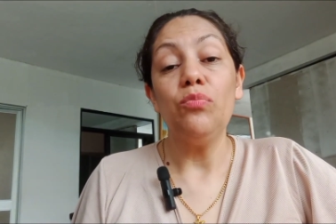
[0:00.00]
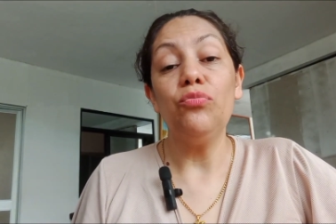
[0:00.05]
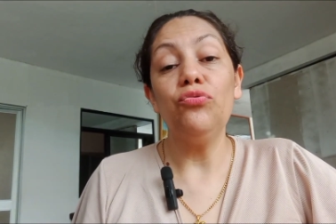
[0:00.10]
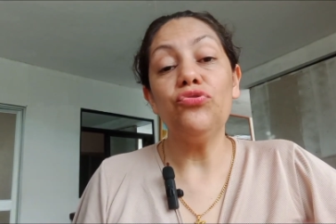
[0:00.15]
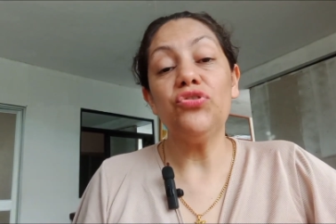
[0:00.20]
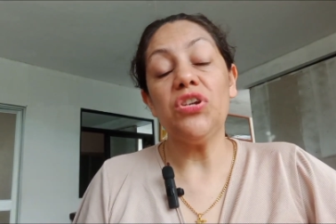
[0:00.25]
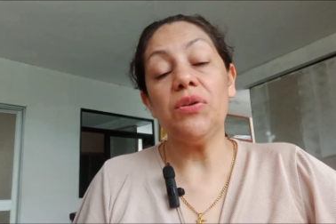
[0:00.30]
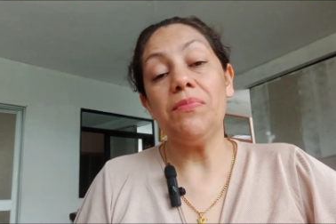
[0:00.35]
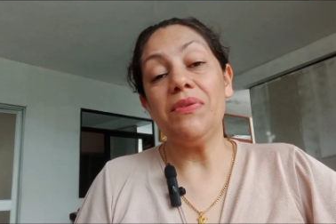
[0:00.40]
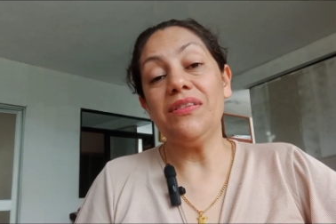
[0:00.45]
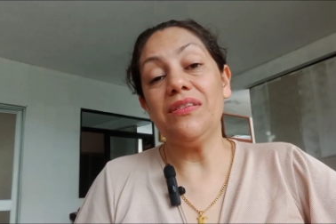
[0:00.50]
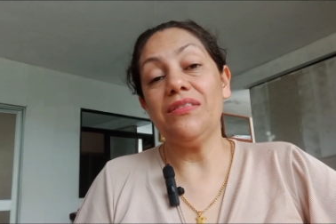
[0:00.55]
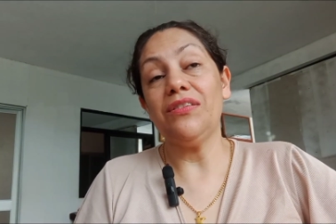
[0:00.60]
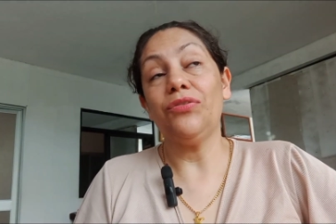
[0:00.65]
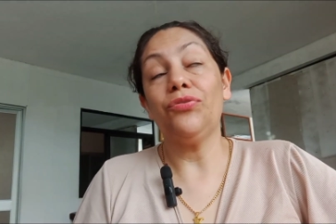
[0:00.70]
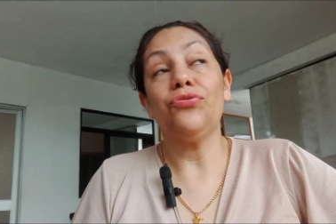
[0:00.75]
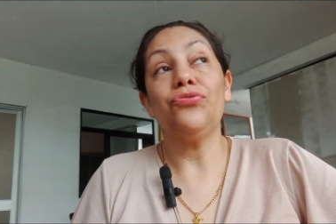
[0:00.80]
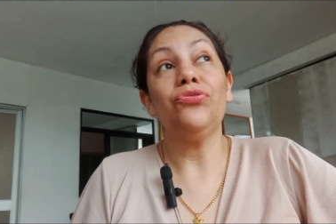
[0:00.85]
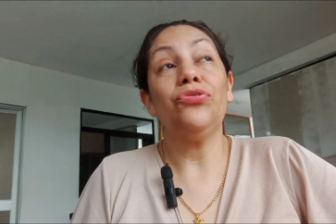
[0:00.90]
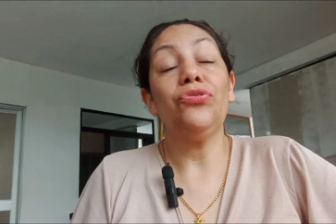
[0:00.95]
Muchas veces
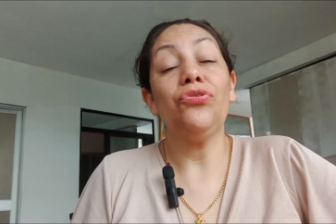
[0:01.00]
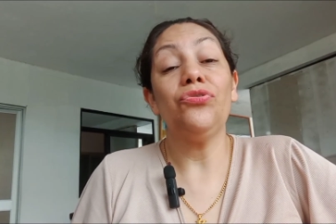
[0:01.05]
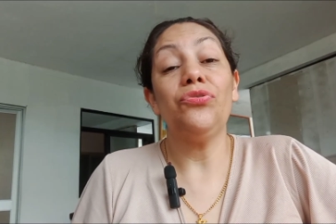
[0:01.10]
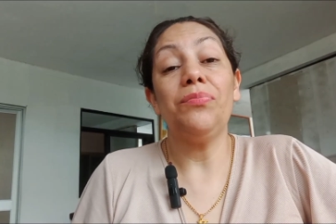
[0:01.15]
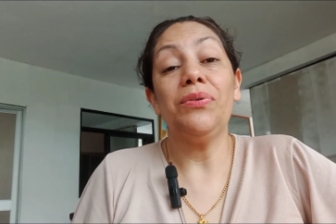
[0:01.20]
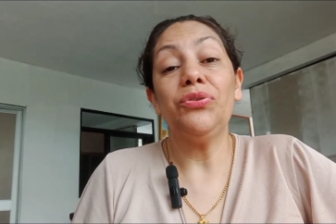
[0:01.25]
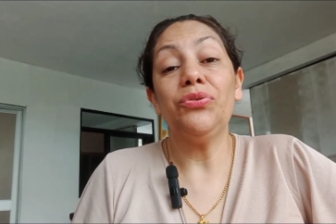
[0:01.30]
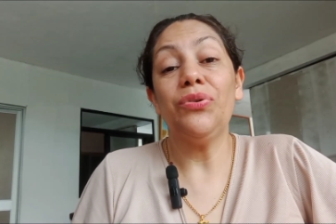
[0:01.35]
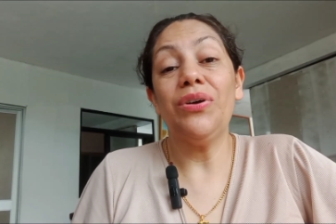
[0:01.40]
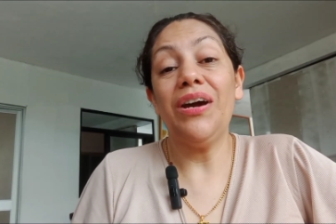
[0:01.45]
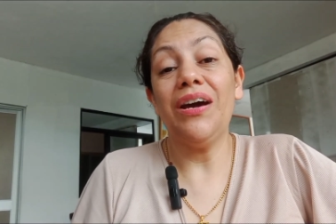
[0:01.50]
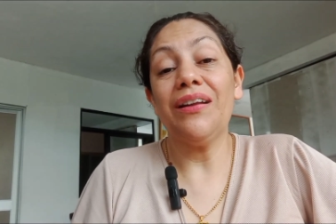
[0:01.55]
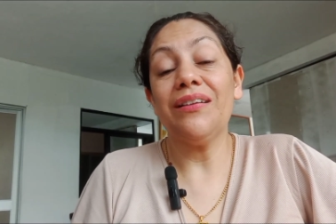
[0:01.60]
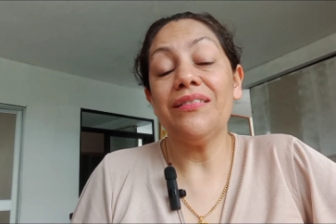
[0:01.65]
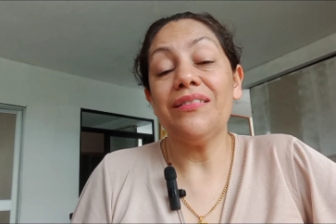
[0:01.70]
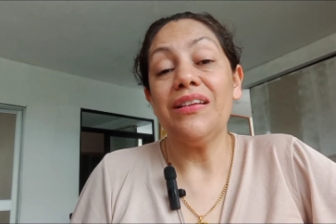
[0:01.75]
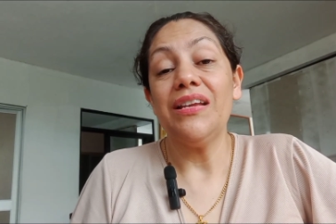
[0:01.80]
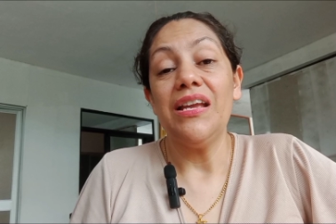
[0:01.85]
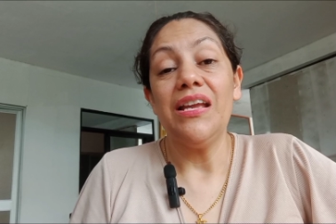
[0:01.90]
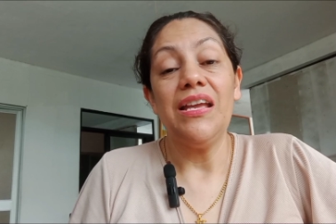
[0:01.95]
a nosotros nos va a
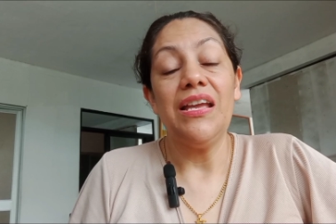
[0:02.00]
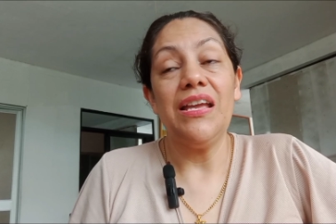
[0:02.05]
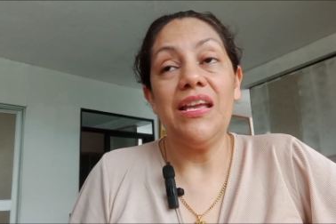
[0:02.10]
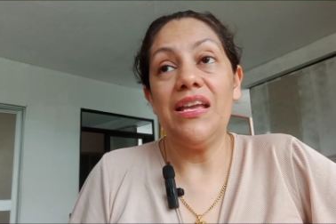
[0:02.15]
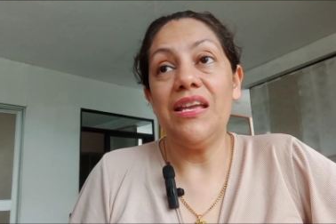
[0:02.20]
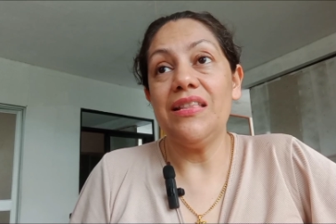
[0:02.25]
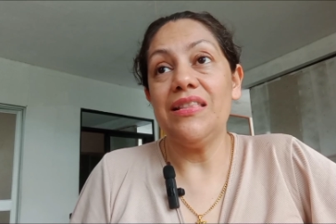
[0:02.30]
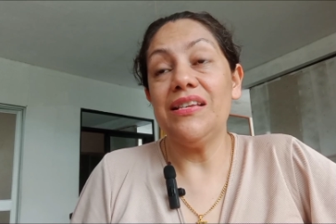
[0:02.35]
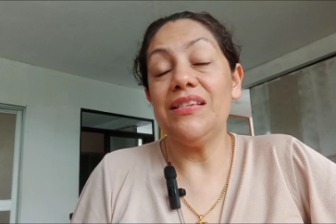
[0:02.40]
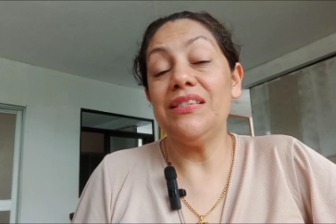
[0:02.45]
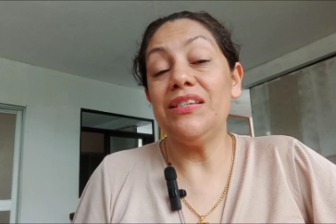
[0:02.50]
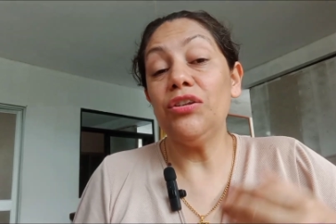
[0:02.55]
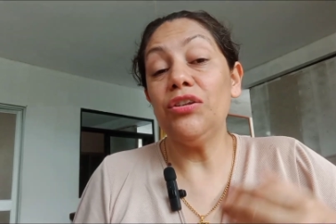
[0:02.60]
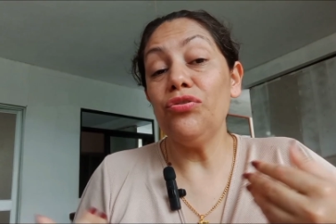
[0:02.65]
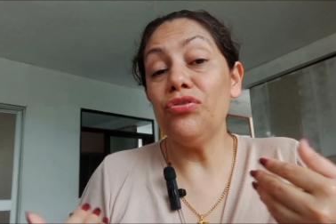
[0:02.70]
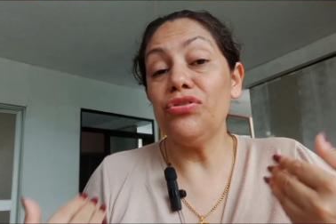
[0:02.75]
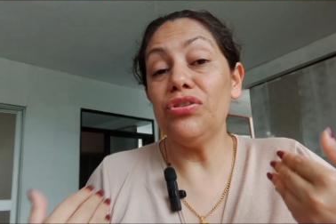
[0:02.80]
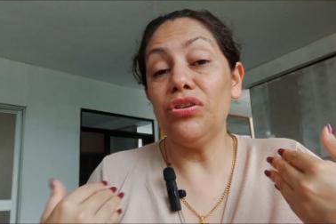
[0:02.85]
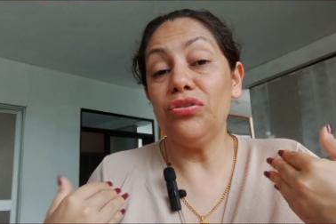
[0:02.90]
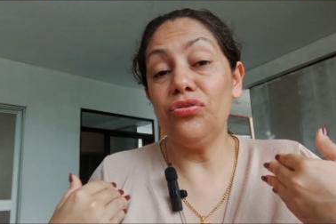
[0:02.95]
tocar eh,
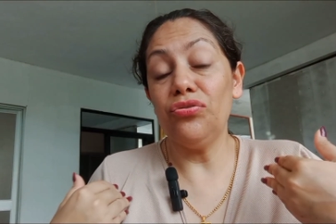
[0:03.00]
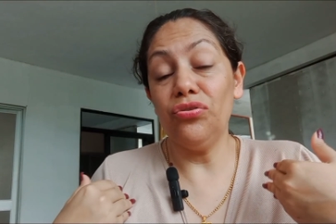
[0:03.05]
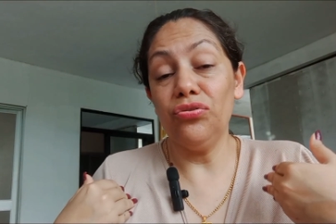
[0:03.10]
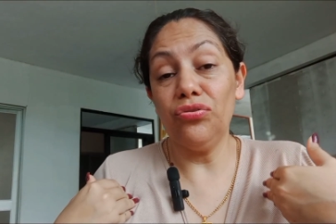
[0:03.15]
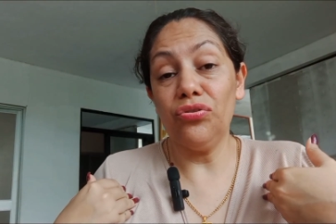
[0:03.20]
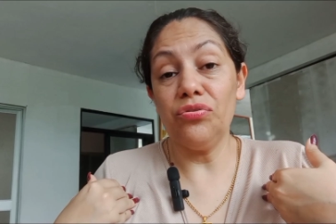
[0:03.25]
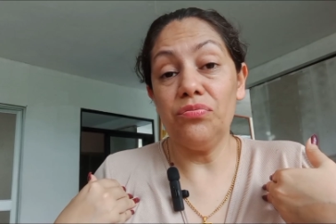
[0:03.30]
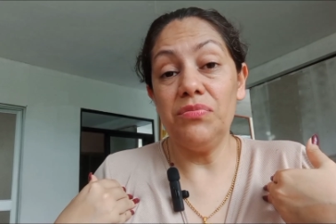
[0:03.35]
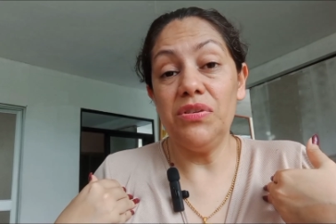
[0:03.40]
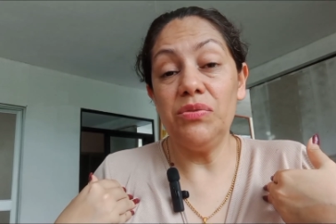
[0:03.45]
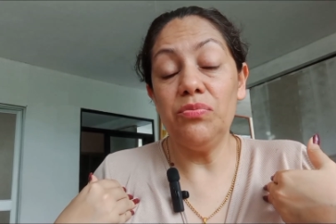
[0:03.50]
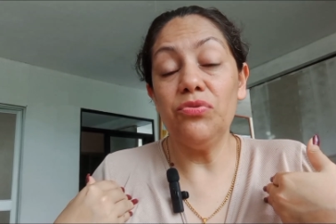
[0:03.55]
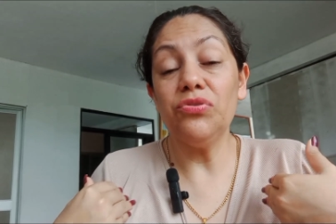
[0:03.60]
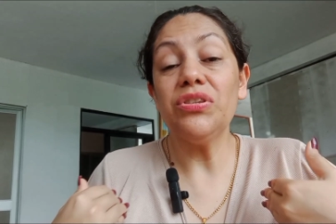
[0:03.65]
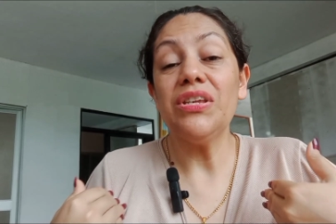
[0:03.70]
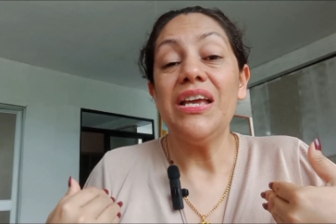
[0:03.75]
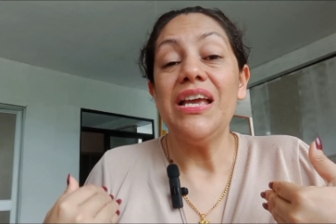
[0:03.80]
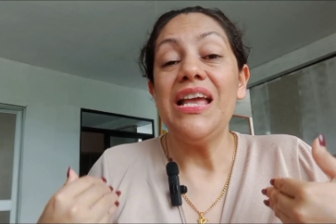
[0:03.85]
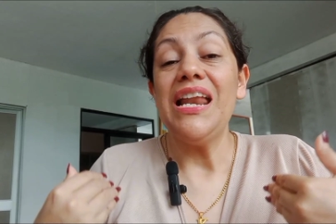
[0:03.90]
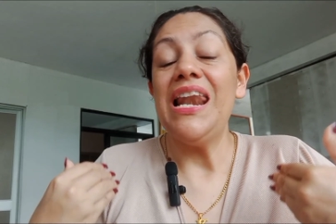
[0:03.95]
decirnos a nosotros
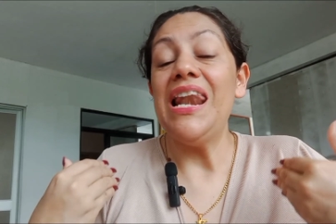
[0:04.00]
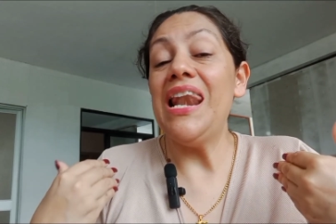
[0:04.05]
mismos,